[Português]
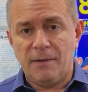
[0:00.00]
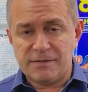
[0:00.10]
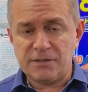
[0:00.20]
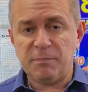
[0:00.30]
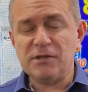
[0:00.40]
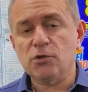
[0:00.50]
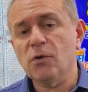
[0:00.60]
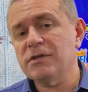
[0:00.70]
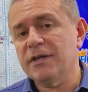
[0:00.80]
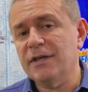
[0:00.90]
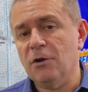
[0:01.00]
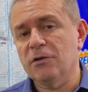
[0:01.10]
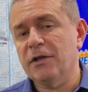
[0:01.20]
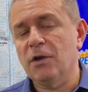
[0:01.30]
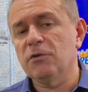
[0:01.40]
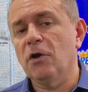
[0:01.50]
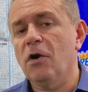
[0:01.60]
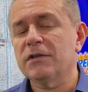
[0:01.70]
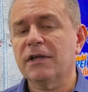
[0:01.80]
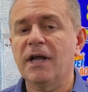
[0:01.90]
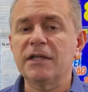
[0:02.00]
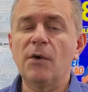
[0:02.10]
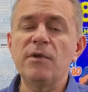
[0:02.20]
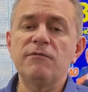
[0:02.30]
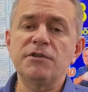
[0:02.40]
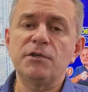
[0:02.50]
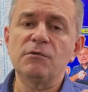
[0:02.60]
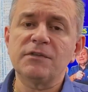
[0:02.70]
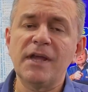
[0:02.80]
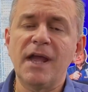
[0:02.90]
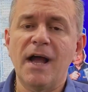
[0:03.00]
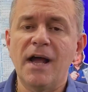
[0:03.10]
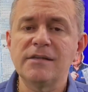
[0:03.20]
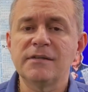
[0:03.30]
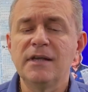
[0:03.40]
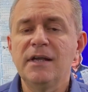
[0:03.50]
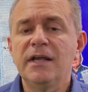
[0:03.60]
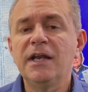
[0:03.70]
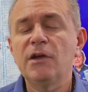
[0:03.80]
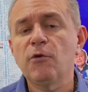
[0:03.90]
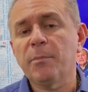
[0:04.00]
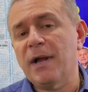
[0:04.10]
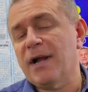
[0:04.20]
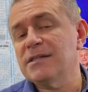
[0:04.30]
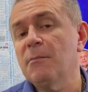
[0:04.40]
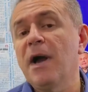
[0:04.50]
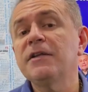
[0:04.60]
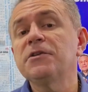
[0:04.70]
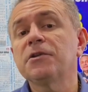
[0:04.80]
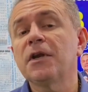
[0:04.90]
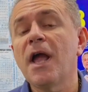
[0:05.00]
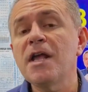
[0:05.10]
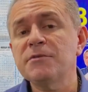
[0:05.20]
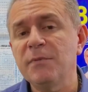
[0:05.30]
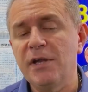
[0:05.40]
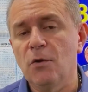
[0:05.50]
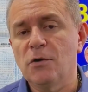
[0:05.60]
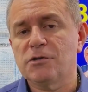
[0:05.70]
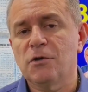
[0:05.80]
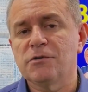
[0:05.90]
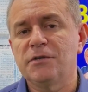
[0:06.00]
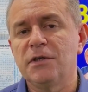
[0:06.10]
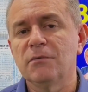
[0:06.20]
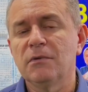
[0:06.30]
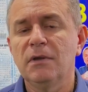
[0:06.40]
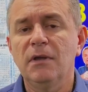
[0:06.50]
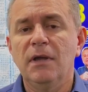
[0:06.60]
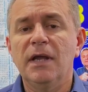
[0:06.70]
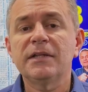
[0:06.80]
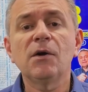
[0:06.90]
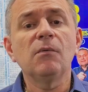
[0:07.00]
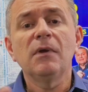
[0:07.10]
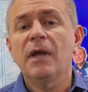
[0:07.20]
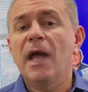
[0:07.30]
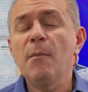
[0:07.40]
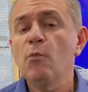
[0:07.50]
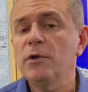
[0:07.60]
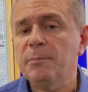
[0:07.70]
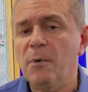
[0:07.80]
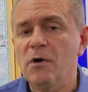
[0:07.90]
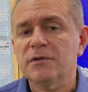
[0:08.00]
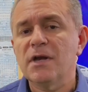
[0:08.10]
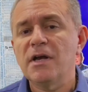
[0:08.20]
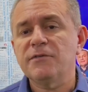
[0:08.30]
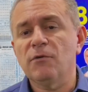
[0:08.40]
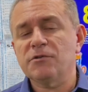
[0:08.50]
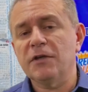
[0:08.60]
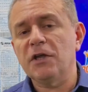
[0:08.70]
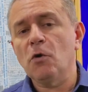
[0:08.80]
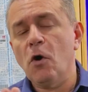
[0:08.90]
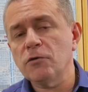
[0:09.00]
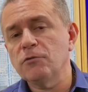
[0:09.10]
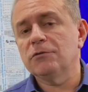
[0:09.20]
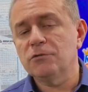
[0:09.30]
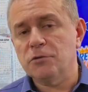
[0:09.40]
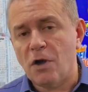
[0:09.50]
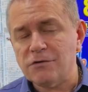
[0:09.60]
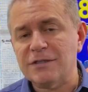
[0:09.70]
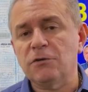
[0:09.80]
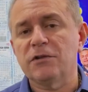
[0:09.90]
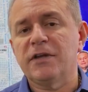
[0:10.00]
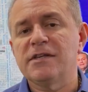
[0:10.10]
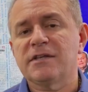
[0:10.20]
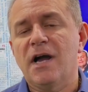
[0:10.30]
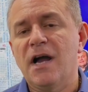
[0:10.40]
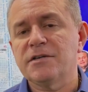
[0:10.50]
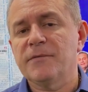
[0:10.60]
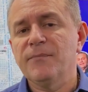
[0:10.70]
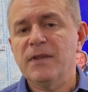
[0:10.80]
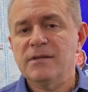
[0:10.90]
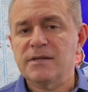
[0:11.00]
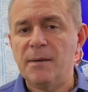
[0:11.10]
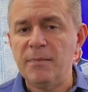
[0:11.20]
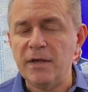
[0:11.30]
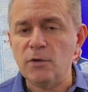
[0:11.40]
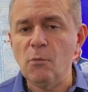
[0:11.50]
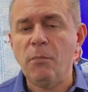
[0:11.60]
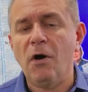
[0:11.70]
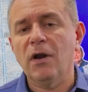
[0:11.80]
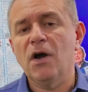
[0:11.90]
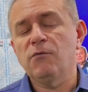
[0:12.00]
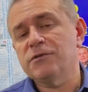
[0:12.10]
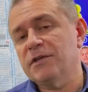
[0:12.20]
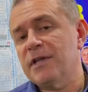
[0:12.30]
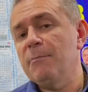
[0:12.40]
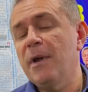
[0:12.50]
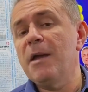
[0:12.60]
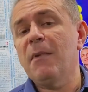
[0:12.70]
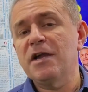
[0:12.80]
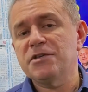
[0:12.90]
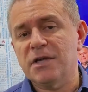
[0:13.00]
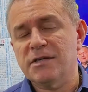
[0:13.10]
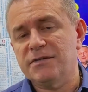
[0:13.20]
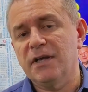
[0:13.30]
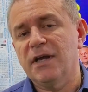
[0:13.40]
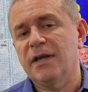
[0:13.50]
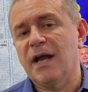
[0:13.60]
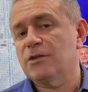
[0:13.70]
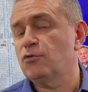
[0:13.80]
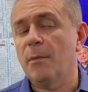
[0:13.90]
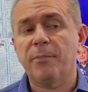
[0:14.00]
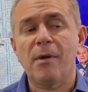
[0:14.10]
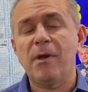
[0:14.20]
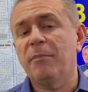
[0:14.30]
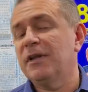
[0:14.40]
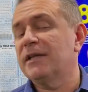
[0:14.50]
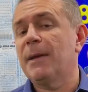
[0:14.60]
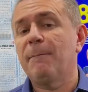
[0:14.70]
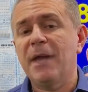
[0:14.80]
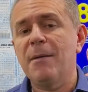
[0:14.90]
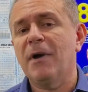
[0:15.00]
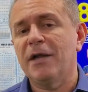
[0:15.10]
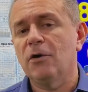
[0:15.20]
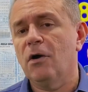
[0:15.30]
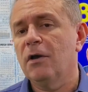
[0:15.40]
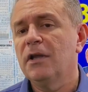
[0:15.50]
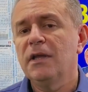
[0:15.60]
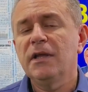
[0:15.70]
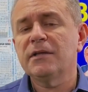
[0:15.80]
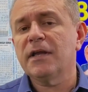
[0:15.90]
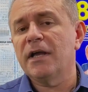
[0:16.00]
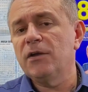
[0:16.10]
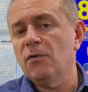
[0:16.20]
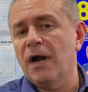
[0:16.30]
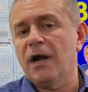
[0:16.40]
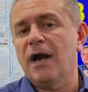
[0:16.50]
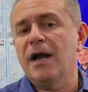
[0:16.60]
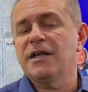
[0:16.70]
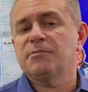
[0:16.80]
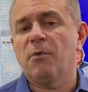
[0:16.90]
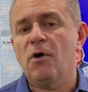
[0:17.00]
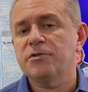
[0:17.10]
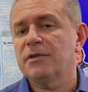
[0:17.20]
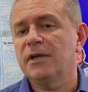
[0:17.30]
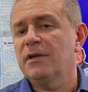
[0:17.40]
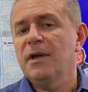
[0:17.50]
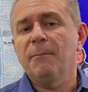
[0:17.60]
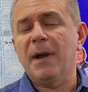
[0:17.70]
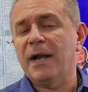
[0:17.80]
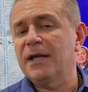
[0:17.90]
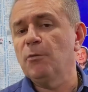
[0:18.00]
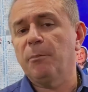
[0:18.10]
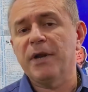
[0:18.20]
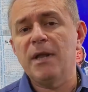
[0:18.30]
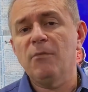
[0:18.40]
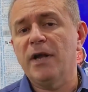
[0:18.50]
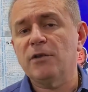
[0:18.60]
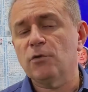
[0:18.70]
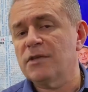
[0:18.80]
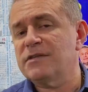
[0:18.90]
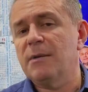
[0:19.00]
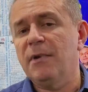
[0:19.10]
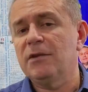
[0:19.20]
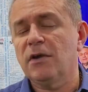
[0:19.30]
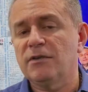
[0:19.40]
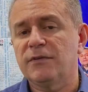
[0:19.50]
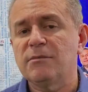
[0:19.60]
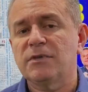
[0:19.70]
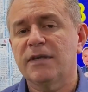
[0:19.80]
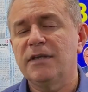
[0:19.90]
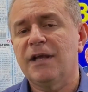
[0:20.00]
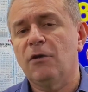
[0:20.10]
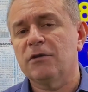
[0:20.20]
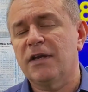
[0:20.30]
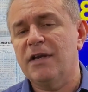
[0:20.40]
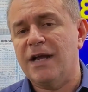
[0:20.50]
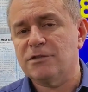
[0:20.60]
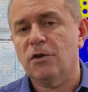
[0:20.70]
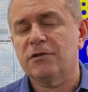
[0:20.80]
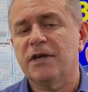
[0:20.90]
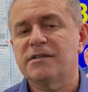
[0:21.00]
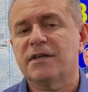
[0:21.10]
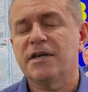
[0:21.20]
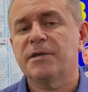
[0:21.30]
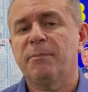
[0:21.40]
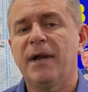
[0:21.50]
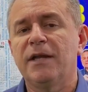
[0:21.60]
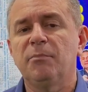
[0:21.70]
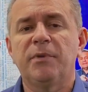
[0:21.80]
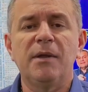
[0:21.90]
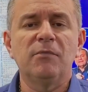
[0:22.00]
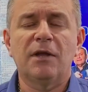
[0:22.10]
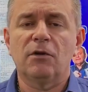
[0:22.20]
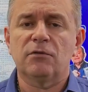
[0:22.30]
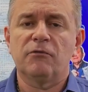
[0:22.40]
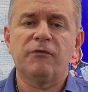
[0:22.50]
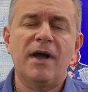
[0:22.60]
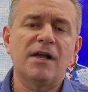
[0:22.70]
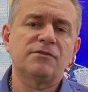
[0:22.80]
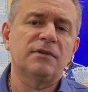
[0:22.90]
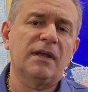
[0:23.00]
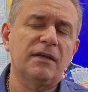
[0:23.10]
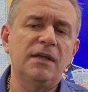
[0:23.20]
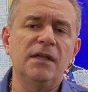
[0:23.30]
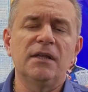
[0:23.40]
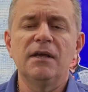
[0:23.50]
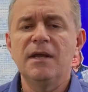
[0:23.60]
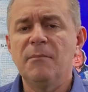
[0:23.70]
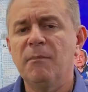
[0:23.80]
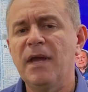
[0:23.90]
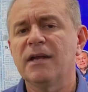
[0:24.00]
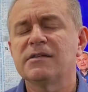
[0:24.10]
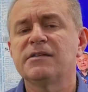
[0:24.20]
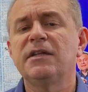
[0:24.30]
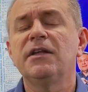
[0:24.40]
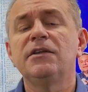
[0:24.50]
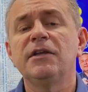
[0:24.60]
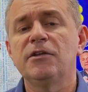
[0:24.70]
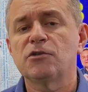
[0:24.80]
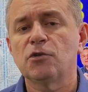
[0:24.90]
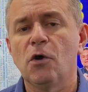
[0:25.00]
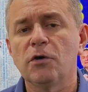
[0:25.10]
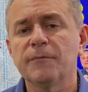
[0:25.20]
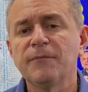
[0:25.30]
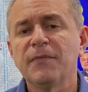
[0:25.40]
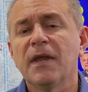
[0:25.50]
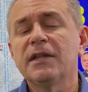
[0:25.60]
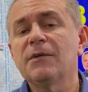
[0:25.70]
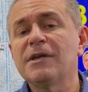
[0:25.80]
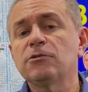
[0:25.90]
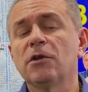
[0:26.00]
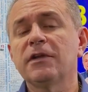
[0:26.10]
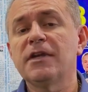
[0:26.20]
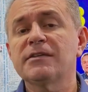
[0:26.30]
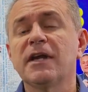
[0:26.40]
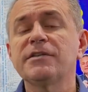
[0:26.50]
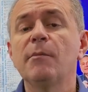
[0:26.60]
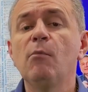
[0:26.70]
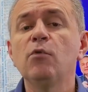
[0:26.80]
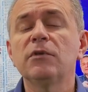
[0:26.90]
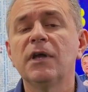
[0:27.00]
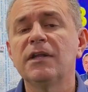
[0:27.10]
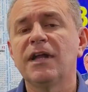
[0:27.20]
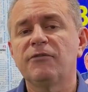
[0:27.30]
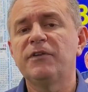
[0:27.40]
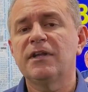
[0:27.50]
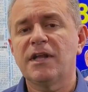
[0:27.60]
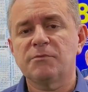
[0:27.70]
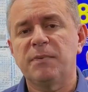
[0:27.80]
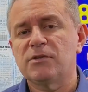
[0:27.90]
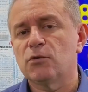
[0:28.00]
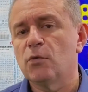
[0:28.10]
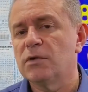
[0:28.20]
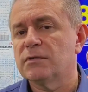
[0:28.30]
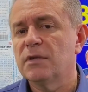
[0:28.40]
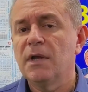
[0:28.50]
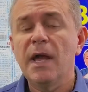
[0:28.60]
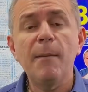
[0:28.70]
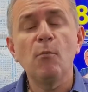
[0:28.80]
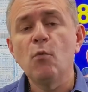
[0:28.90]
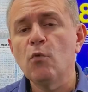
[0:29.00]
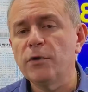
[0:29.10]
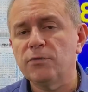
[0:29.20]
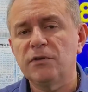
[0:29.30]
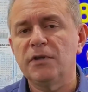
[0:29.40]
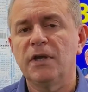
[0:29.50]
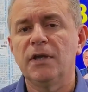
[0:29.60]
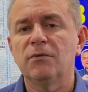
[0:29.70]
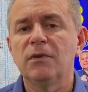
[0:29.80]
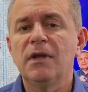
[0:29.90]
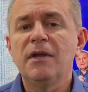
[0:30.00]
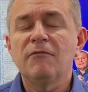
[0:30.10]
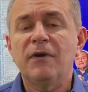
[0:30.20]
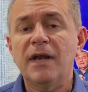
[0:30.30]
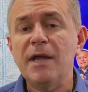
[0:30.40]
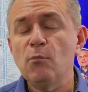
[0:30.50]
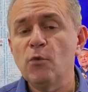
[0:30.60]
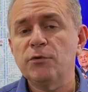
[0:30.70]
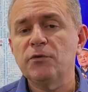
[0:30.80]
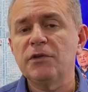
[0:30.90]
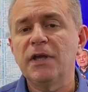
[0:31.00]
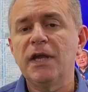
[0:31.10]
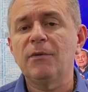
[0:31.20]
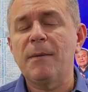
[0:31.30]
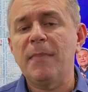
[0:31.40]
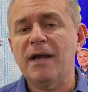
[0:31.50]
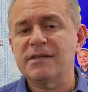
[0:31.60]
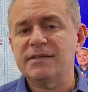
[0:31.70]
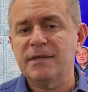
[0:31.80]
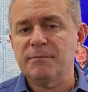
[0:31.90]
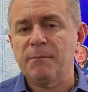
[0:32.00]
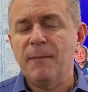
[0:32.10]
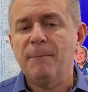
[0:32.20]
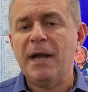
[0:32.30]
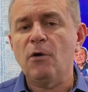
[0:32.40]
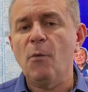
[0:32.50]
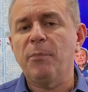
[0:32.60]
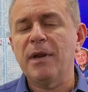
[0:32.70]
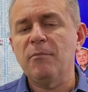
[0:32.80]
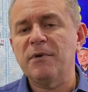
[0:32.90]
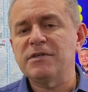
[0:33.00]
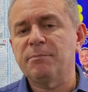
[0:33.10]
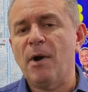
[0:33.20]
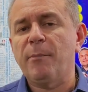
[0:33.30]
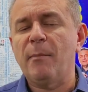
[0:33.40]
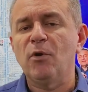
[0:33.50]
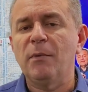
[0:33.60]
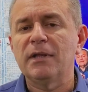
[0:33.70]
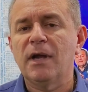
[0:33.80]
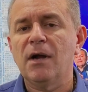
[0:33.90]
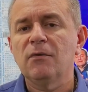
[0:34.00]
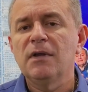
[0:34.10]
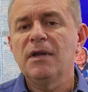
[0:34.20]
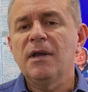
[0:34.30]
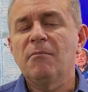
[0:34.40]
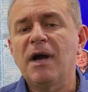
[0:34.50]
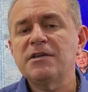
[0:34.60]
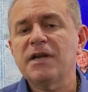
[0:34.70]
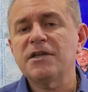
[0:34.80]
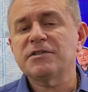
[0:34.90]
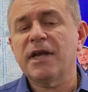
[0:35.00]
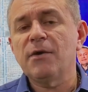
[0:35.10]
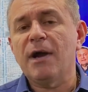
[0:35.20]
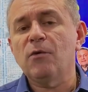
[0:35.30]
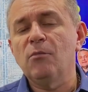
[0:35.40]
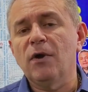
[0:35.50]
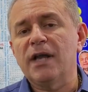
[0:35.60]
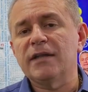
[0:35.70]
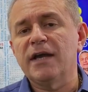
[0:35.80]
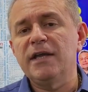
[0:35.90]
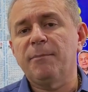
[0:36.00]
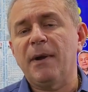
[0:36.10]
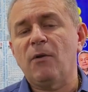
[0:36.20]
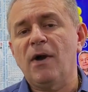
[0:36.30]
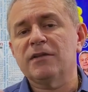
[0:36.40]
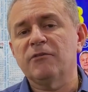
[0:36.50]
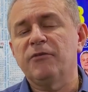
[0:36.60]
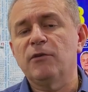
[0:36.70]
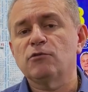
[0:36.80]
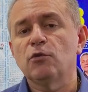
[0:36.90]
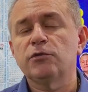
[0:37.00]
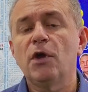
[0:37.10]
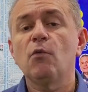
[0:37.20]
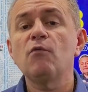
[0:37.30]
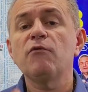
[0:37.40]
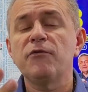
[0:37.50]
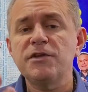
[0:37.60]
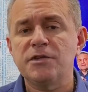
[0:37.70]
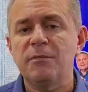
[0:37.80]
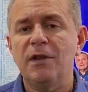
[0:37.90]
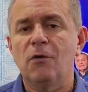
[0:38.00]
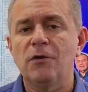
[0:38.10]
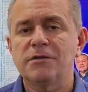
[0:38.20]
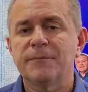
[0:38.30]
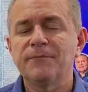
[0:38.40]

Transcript: Essas pessoas aqui na Loteria Aldeota, cada um investiu 100 reais e levou para casa mais de 3 milhões sozinho. Então, é muito importante você que gosta dos jogos das loterias caixa, Saber que o bolão você tem bem mais chance de ganhar, a sua probabilidade é bem maior. E tá aí a, a resposta, né? Pagando prêmio aí. Toda semana nós vemos aqui na loteria, as loterias caixa pagando prêmio na Loto Fácil, na Quina, Mega Sena, Dia de Sorte. Então as loterias caixa mudando a vida das pessoas. É muito dinheiro. Falar em muito dinheiro, a Mega Sena pagou o prêmio principal para Blumenau, mas já saiu acumulado aí para quarta-feira o sorteio com 20 milhões.